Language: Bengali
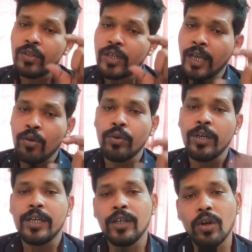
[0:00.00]
যে
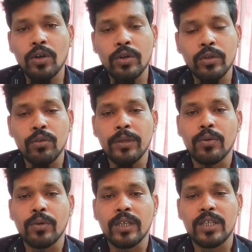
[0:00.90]
কুড়িটি অঙ্ক তুমি
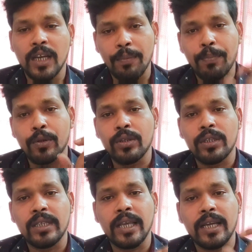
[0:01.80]
করেছিলে
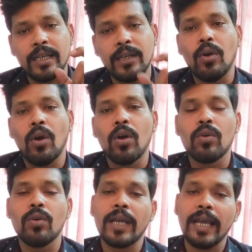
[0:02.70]
প্রত্যেকটি
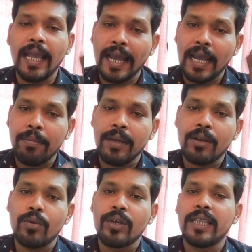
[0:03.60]
অঙ্ককে একবার
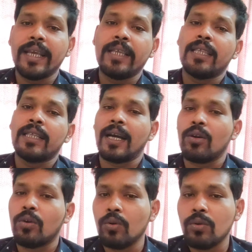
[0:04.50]
করে দেখতে
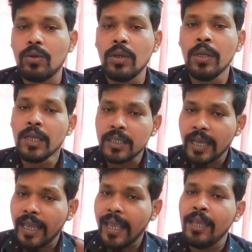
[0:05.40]
থাকো যে
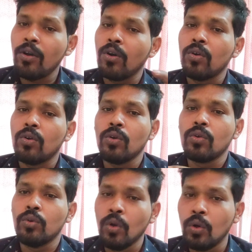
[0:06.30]
এই
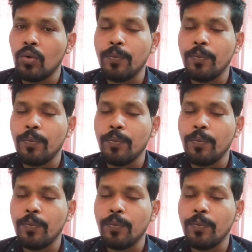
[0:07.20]
অঙ্কগুলো